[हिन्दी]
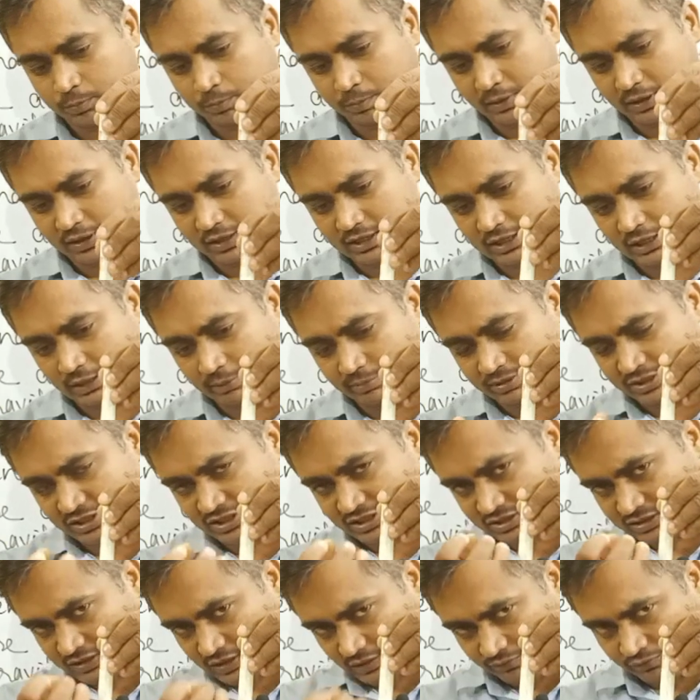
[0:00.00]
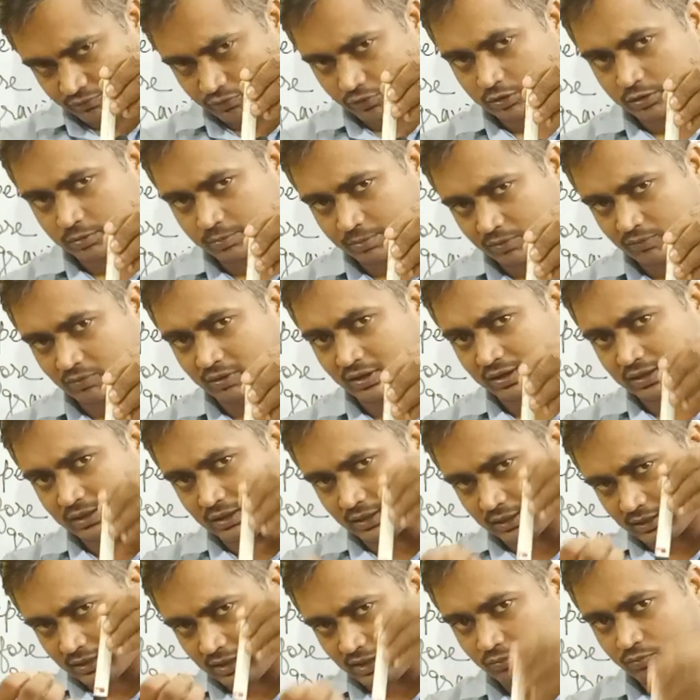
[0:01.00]
उस पर ग्रेविटेशनल फोर्स भी वर्क
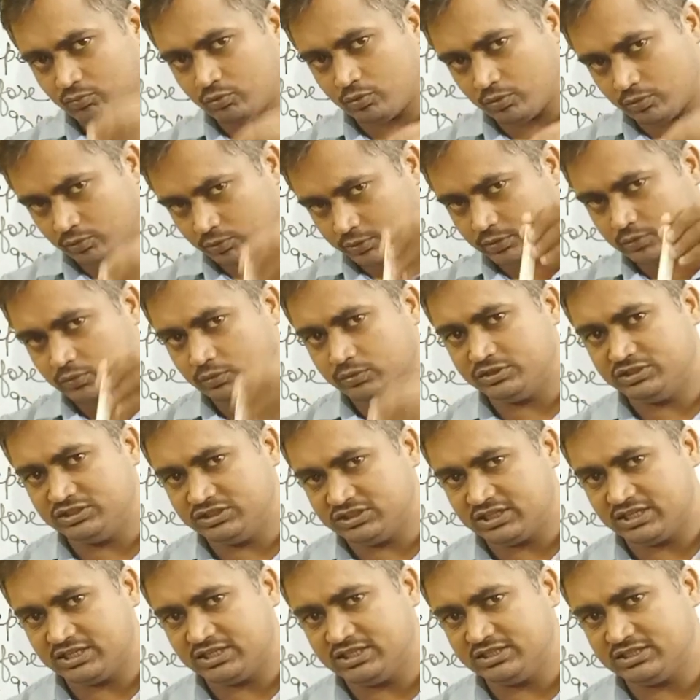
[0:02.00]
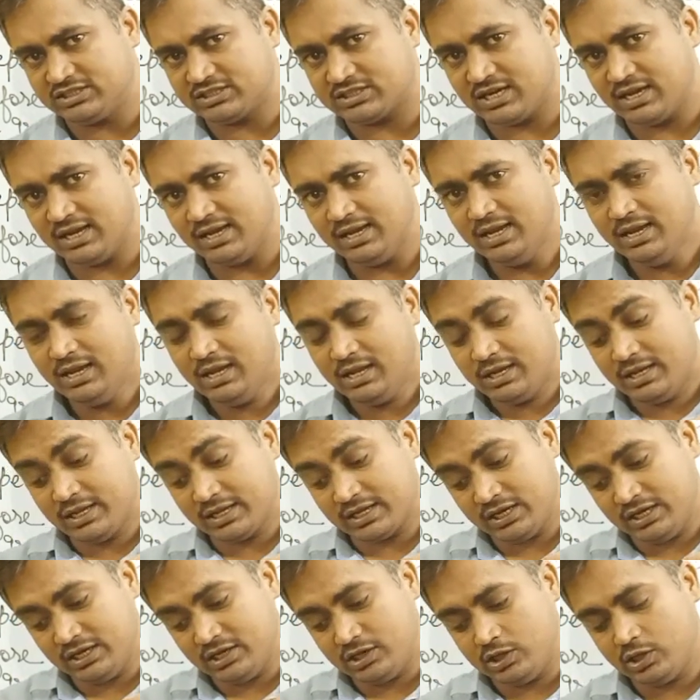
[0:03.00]
कर रहा है वो उसको नीचे खींच रहा है
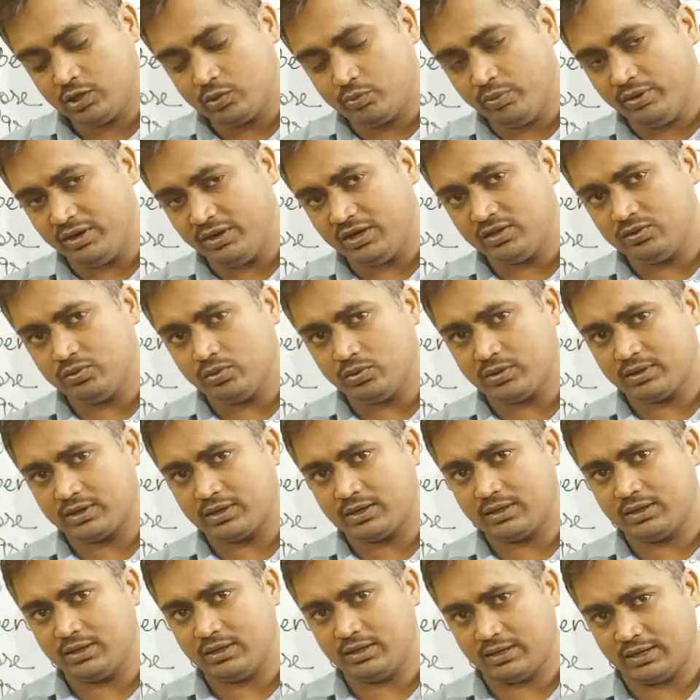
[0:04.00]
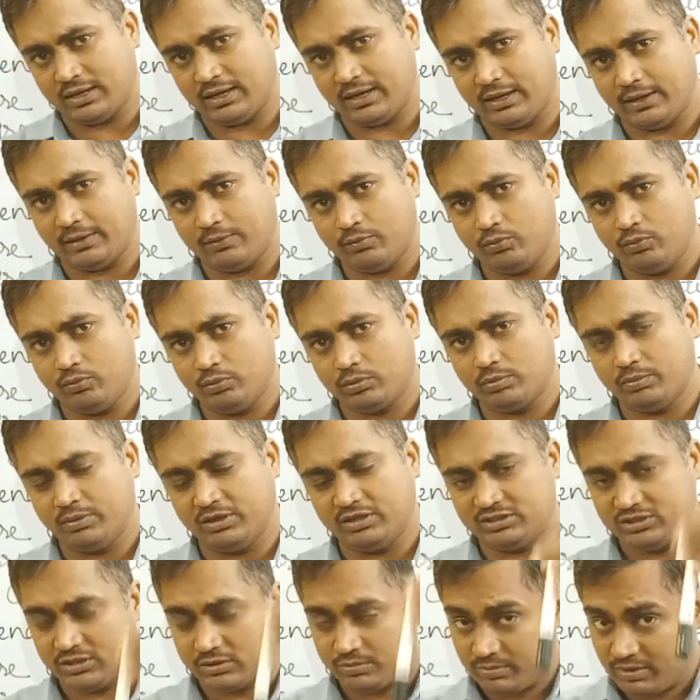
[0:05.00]
लेकिन लिक्विड जो है
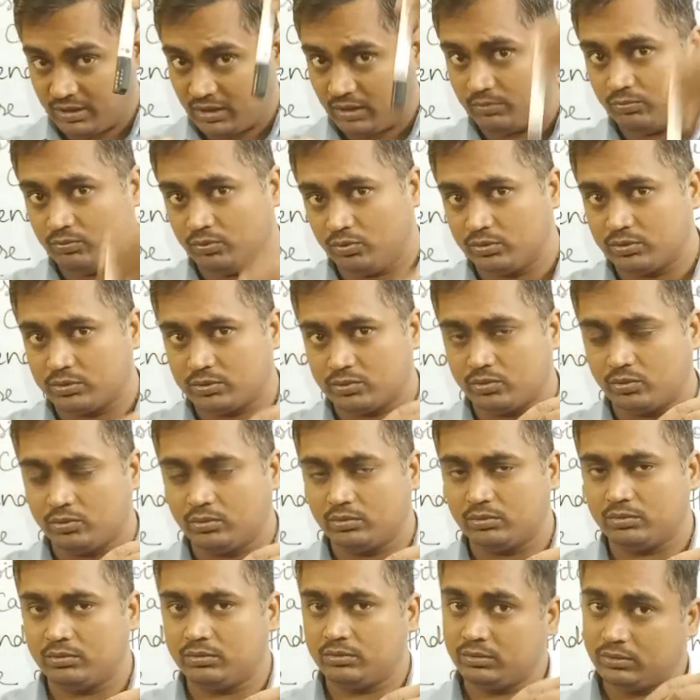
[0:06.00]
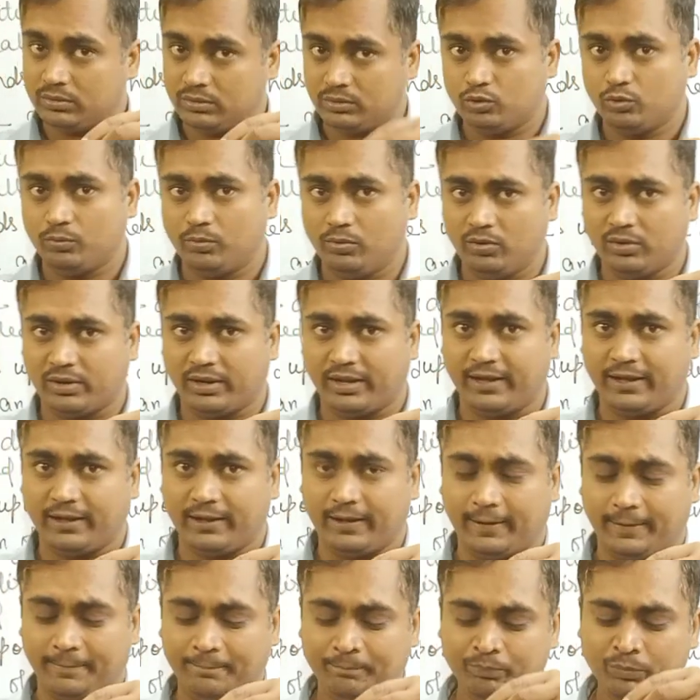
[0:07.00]
उसमें जिसमें हम लोग उसको डुबो रहे
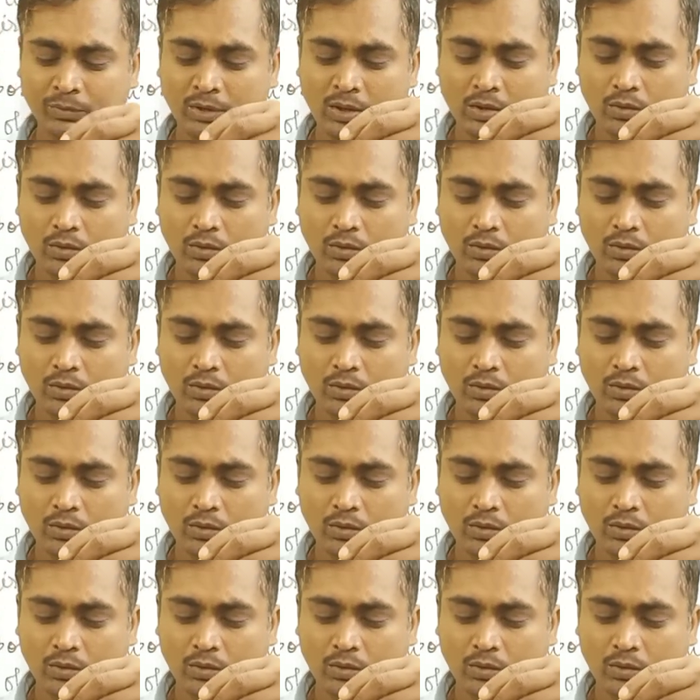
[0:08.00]
हैं